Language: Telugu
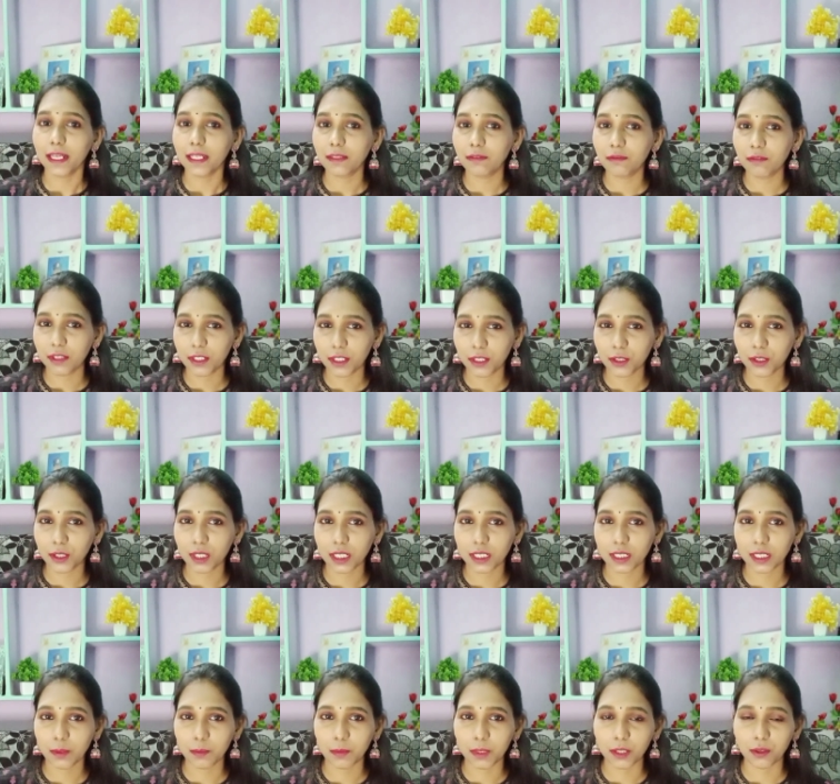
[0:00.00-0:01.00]
అండ్ వీడియో
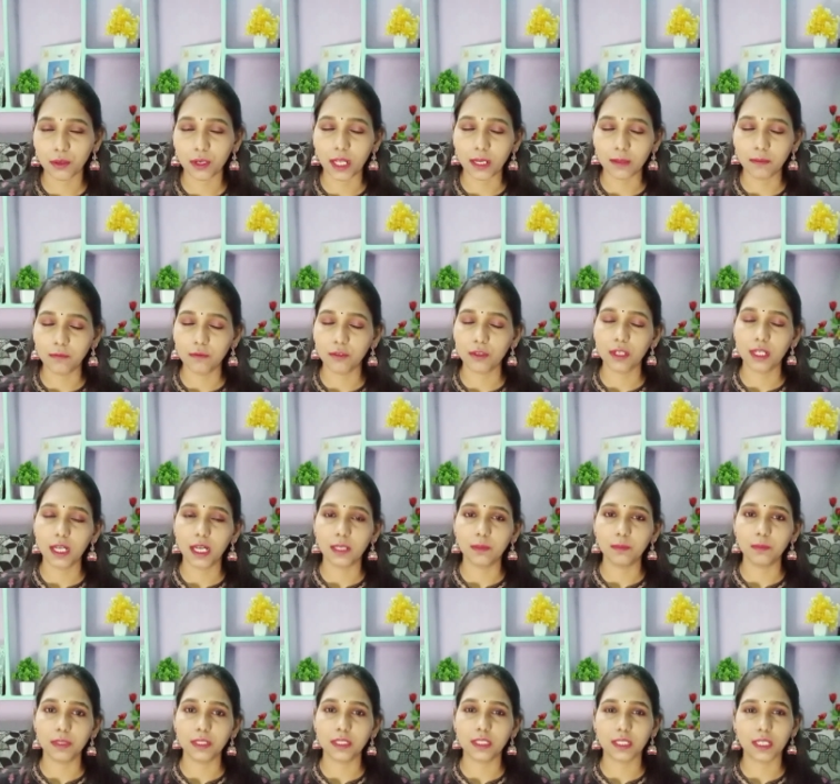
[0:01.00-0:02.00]
కనుక మీకు హెల్ప్ఫుల్గా
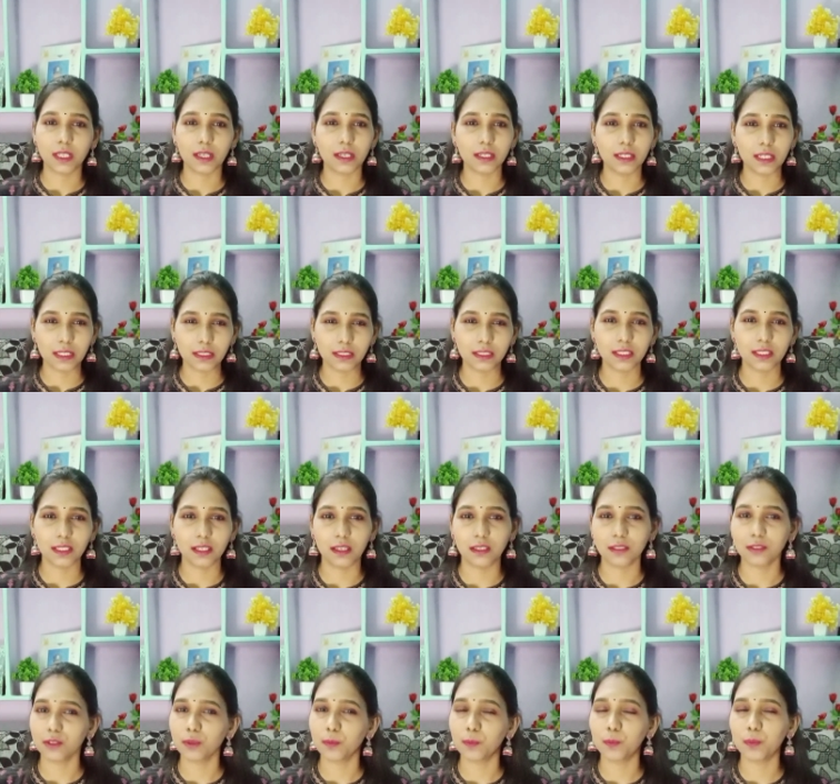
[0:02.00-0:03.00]
అనిపించినా నచ్చినా
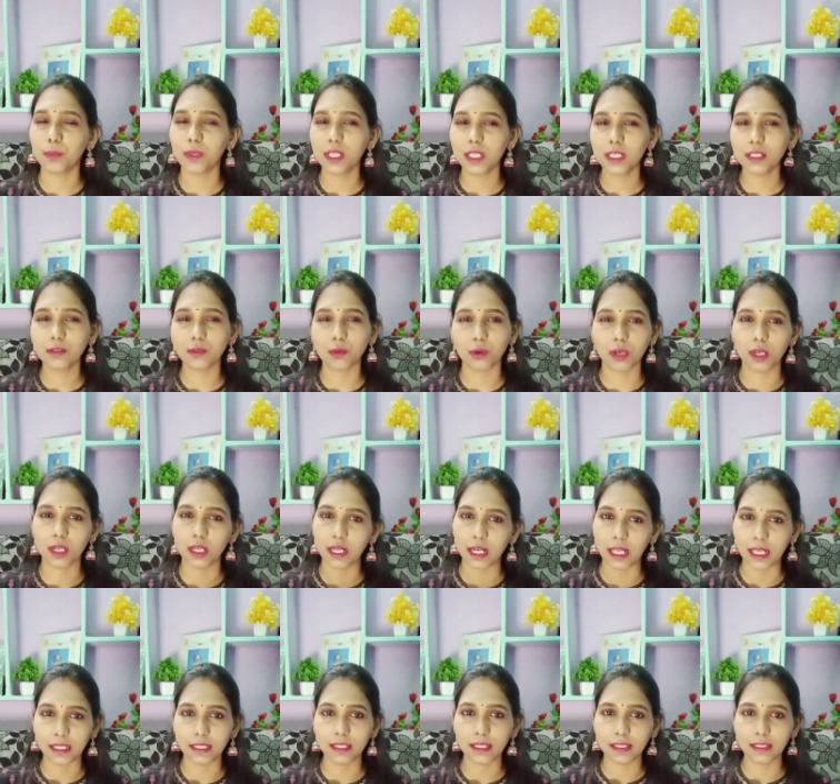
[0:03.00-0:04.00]
సో ప్లీజ్ ఒక్క
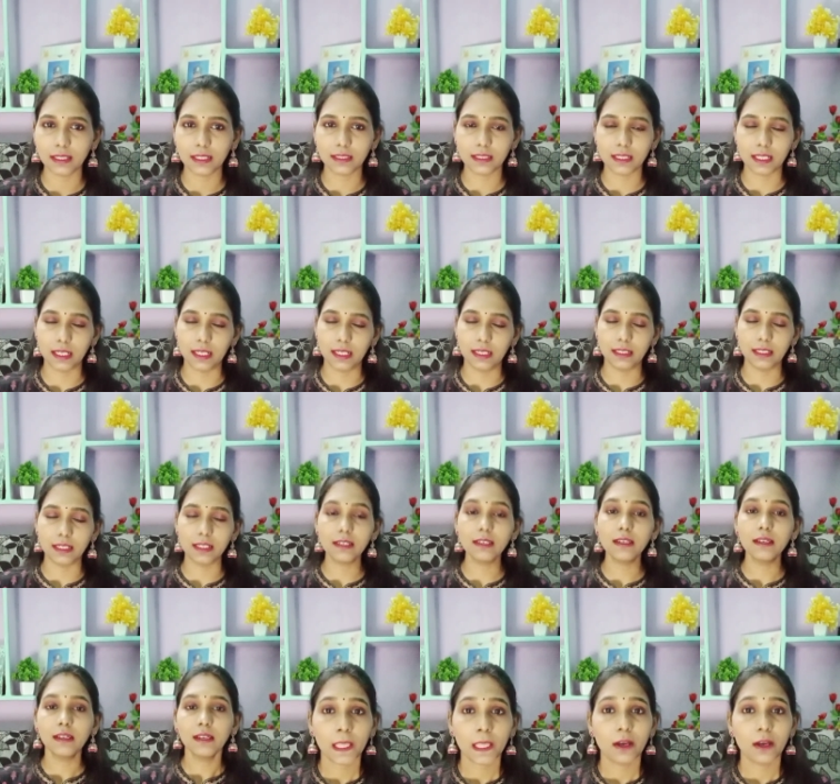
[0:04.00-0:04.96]
లైక్ అయితే చేయండి